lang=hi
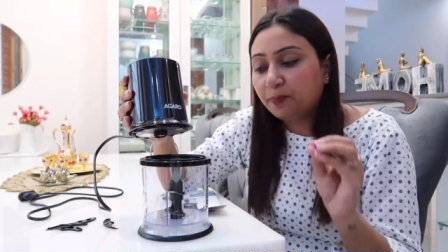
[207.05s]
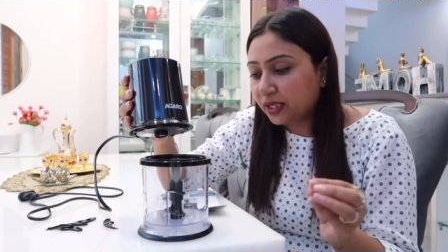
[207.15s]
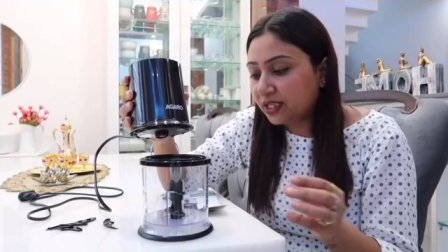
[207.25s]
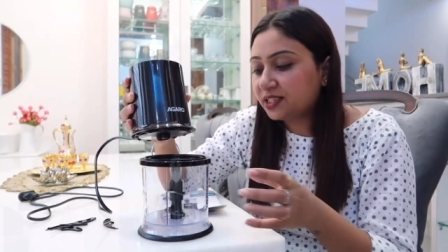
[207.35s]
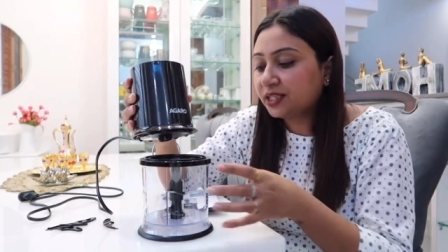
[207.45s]

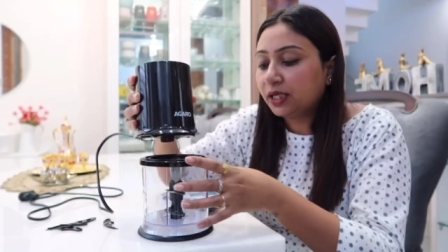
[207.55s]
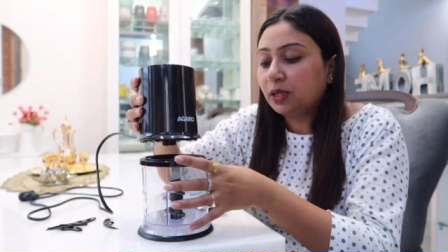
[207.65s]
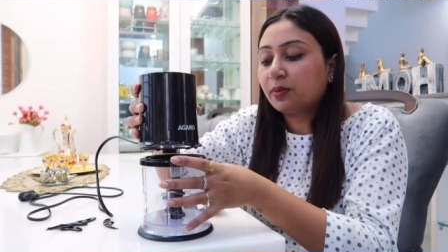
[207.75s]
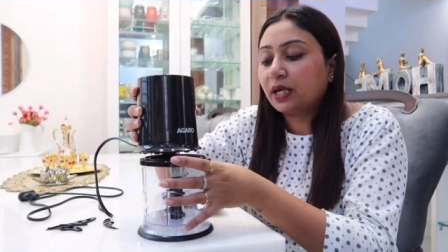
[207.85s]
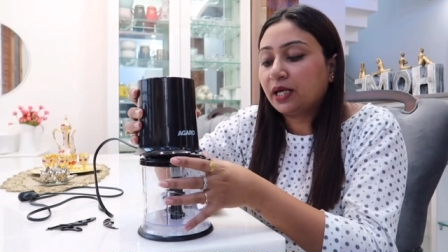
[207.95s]
पेस्ट
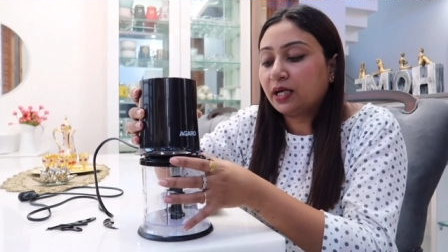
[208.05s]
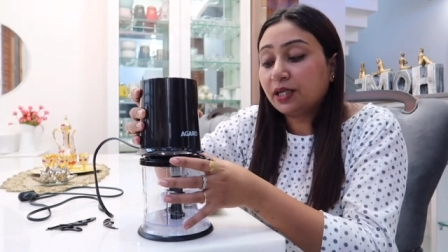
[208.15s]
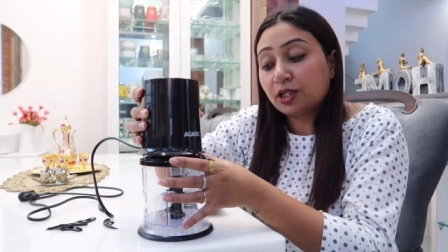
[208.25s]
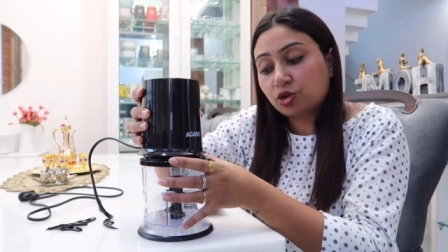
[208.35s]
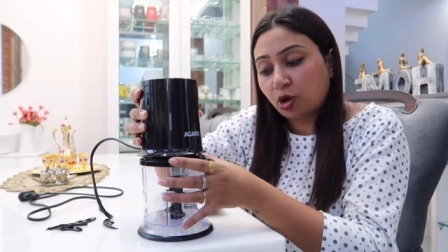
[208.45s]
नहीं बनाएगा
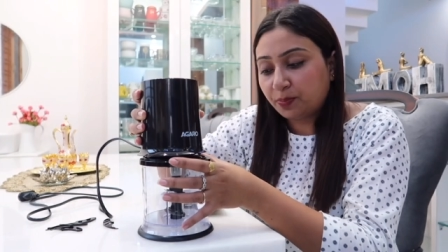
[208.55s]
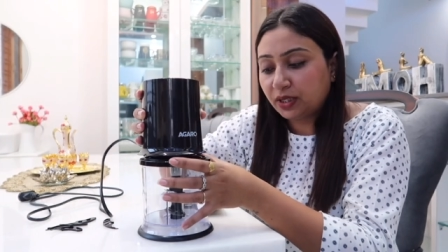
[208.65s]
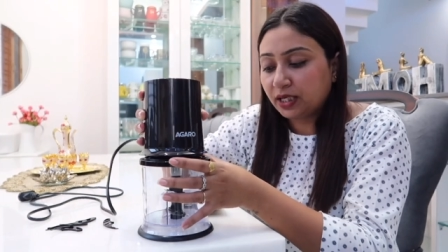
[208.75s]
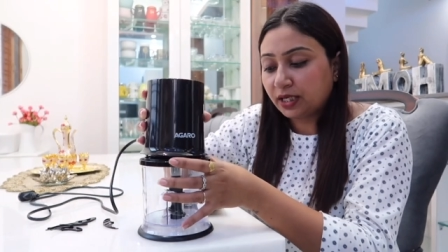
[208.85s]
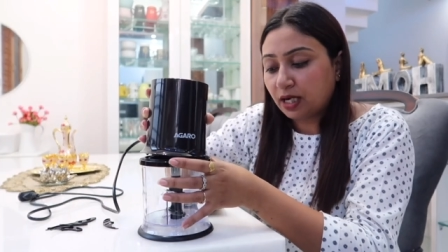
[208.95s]
ये
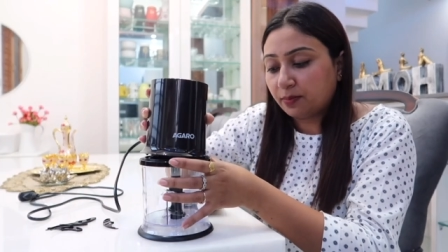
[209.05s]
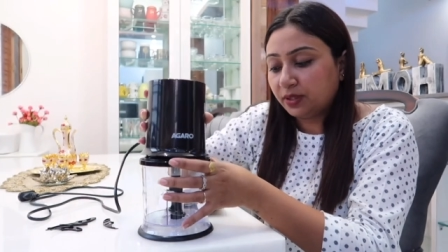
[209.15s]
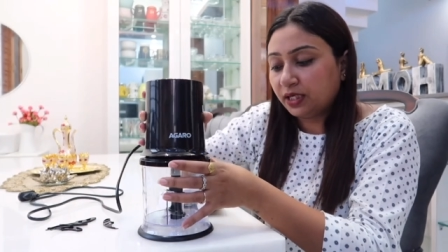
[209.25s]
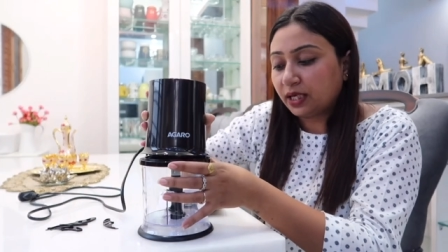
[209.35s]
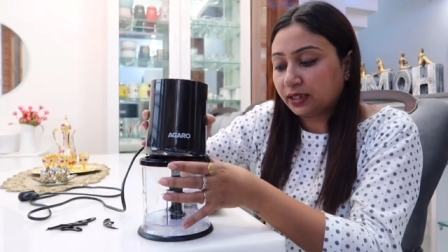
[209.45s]
चॉपिंग के काम
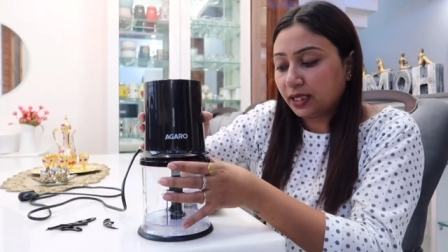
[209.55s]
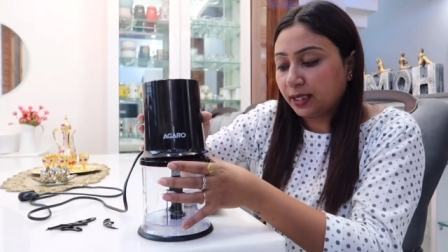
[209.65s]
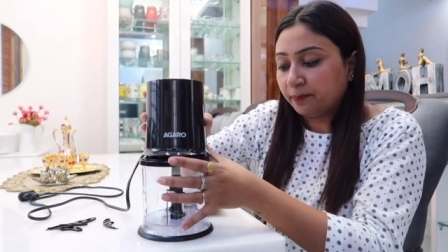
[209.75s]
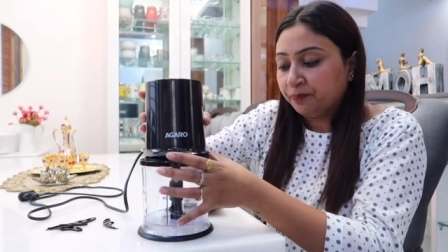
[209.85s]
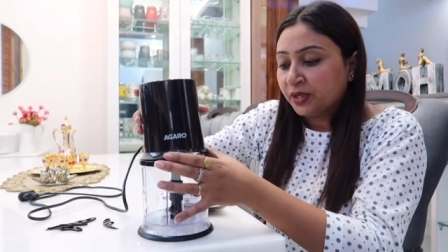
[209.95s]
ही आता है